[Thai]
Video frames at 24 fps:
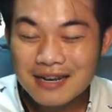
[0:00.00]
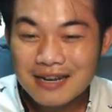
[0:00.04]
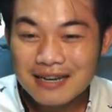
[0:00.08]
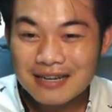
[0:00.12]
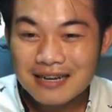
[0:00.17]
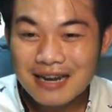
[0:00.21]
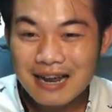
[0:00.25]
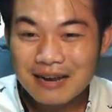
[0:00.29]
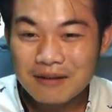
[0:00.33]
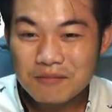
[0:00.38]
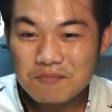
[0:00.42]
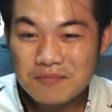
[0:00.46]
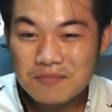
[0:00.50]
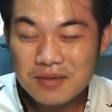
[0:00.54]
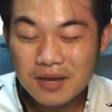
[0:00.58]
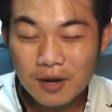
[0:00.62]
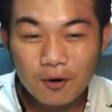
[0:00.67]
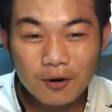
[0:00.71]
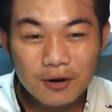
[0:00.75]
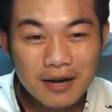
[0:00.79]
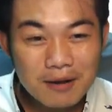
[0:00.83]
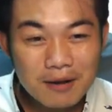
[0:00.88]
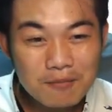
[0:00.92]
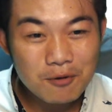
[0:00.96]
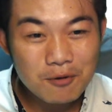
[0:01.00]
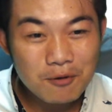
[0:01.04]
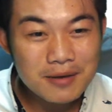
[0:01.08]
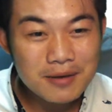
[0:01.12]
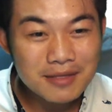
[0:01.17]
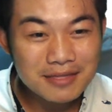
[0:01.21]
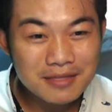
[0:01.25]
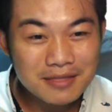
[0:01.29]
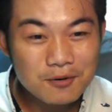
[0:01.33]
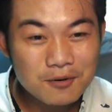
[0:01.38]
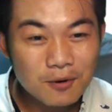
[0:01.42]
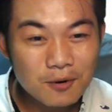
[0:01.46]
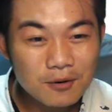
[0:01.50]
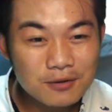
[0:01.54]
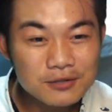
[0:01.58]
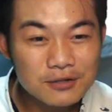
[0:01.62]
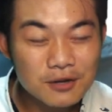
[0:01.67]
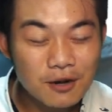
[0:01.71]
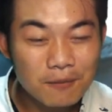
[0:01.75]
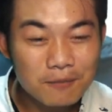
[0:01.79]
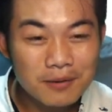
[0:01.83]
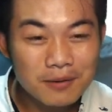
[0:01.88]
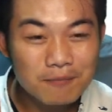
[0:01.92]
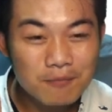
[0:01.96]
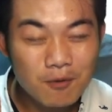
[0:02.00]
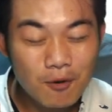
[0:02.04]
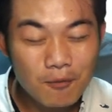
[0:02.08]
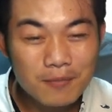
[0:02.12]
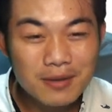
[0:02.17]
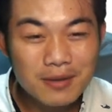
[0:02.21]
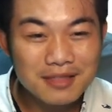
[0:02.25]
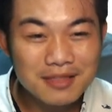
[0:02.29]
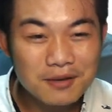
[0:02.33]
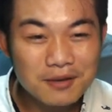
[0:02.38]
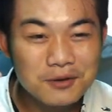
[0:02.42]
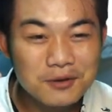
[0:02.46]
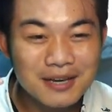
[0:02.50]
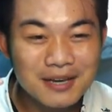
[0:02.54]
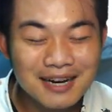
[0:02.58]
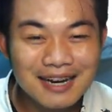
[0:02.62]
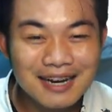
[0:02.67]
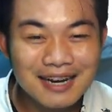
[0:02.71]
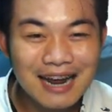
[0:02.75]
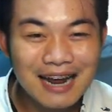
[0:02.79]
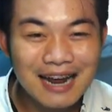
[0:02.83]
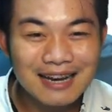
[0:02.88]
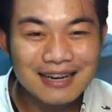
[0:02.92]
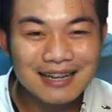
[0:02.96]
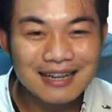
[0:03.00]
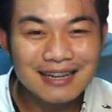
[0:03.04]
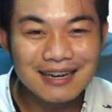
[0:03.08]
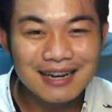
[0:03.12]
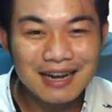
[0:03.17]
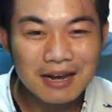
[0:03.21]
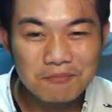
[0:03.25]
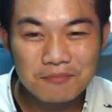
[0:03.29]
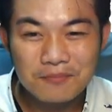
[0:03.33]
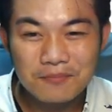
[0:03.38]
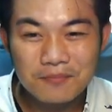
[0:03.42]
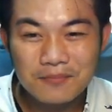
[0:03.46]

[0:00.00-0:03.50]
ถ้ามีคนให้ไปติวข้อสอบเนี่ย ผมไม่ติวเยอะขนาดนี้นะครับ